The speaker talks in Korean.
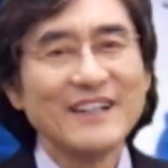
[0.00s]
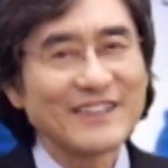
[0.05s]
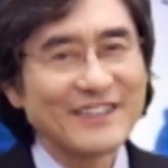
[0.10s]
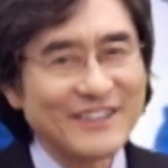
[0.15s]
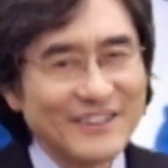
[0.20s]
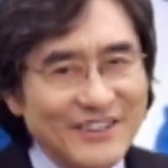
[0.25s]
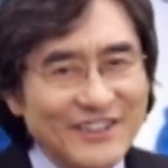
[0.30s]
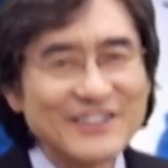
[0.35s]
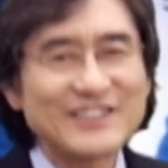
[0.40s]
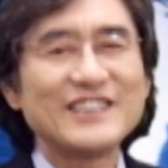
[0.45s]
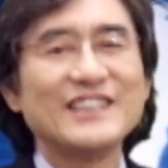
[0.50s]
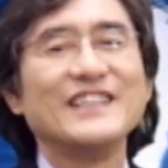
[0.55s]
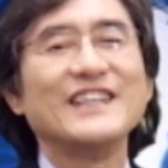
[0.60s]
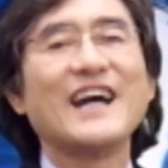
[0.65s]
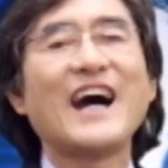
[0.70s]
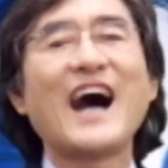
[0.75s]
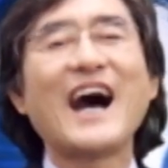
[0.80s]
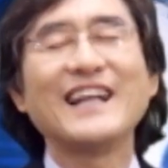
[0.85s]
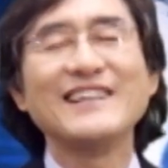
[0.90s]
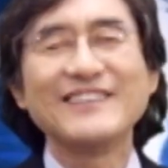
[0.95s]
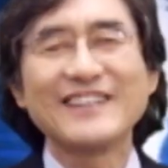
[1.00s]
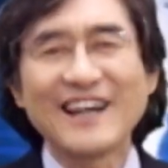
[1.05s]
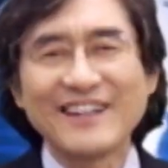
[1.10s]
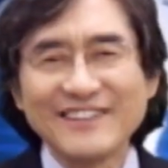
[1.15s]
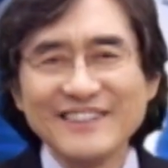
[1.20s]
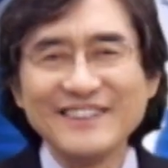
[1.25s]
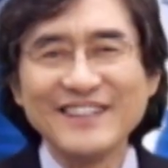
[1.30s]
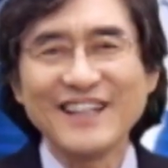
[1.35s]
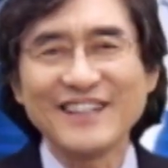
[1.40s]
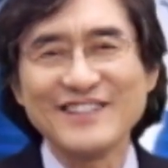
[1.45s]
그렇지
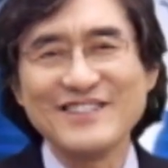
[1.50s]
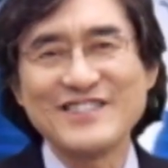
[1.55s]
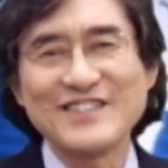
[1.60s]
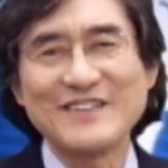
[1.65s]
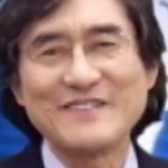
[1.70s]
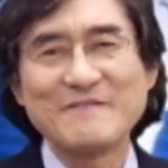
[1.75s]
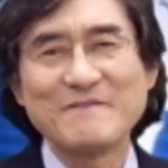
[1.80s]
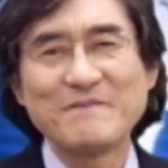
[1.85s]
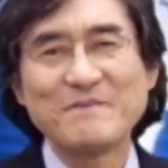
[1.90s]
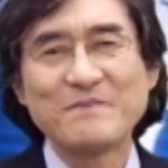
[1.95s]
않다는 얘기죠.